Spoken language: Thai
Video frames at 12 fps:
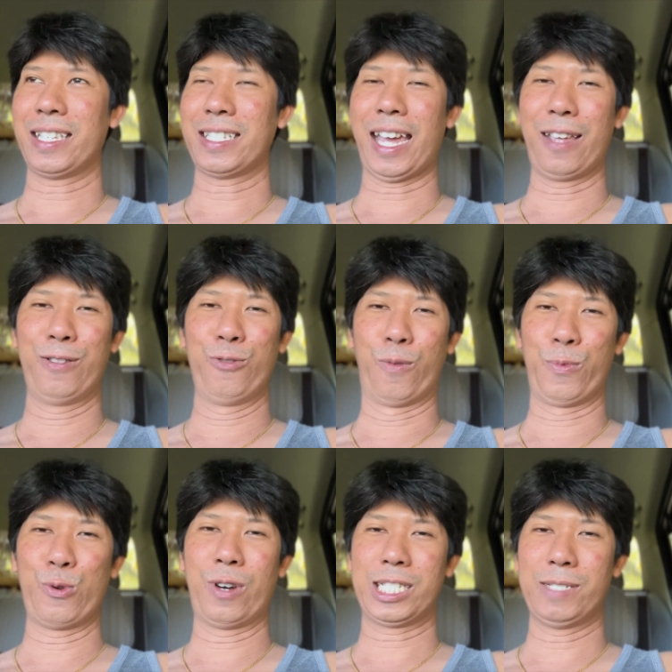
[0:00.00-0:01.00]
ไทยหลวม
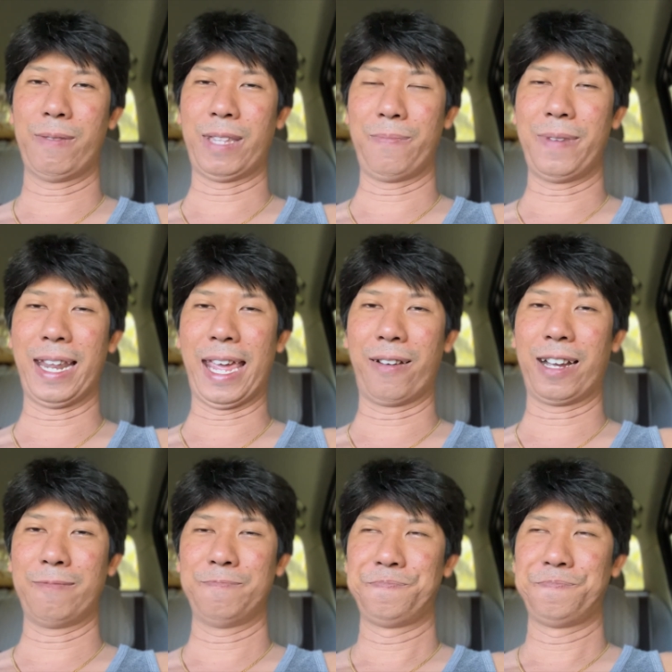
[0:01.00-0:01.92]
ตัวซื้อแบบนั้นไปแล้วครับ